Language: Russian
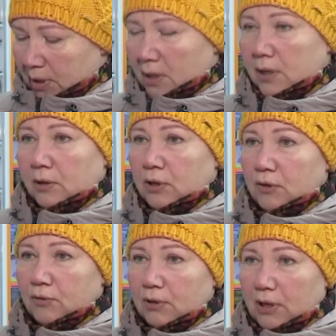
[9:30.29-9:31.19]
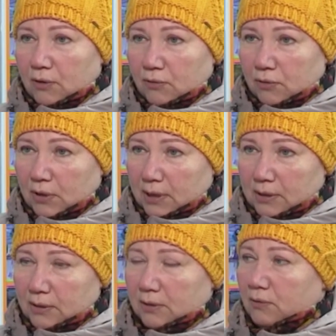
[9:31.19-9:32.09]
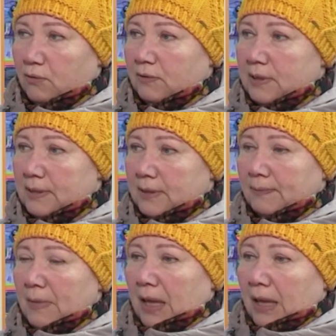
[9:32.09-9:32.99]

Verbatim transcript: нейрохирургию есть новости.